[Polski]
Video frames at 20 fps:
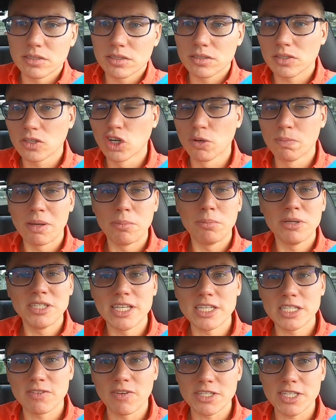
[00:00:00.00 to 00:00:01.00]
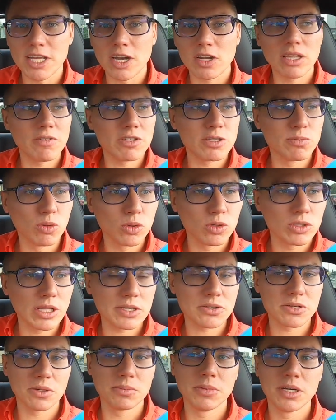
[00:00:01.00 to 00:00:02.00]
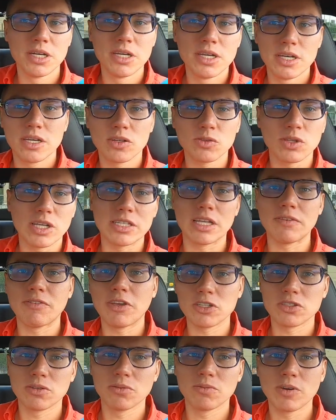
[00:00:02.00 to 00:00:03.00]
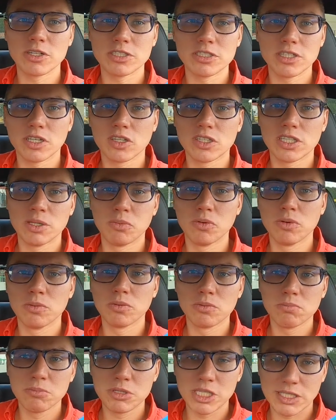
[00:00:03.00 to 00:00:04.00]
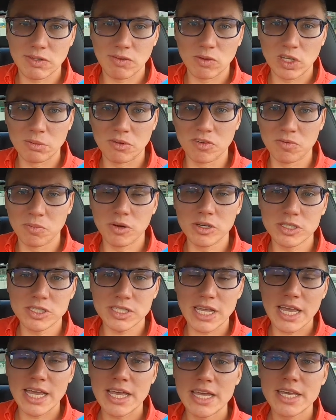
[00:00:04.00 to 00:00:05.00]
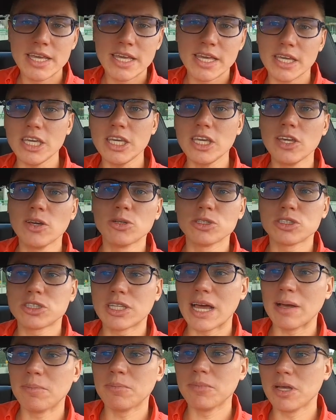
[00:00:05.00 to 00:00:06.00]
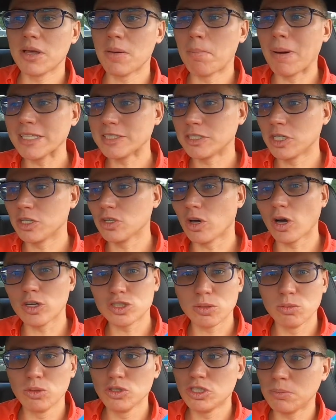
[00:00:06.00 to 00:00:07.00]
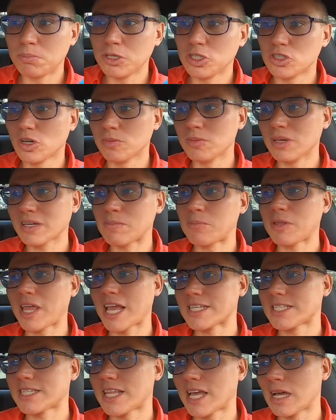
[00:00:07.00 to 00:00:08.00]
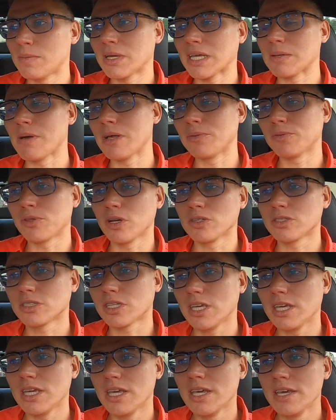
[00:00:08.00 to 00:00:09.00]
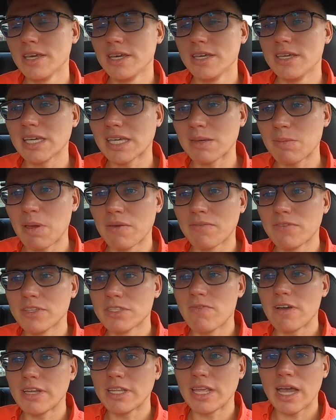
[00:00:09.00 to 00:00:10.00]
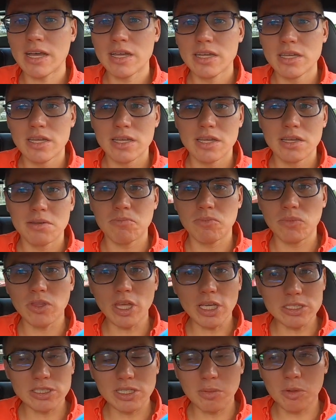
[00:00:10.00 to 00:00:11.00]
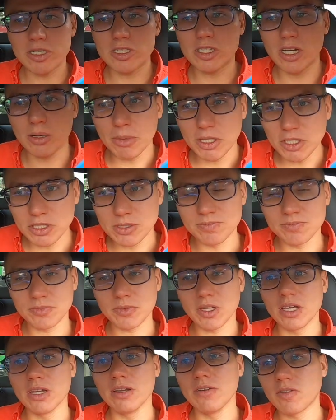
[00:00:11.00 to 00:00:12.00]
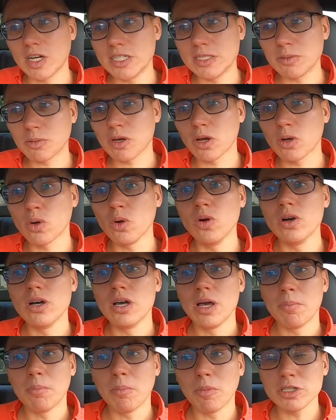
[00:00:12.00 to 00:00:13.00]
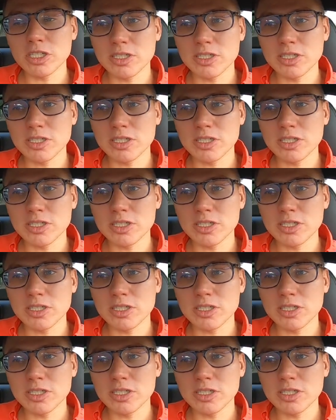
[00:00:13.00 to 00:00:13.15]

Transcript: grupę Biznes 2.0 na Facebooku naszą, która jest największą właśnie tego typu biznesową grupą w Polsce i już tam patrzysz, o czym ludzie piszą, jakie pytania zadają, jakie mają troski, jakie mają wyzwania. No i co możesz zrobić e, w kolejnym kroku? możesz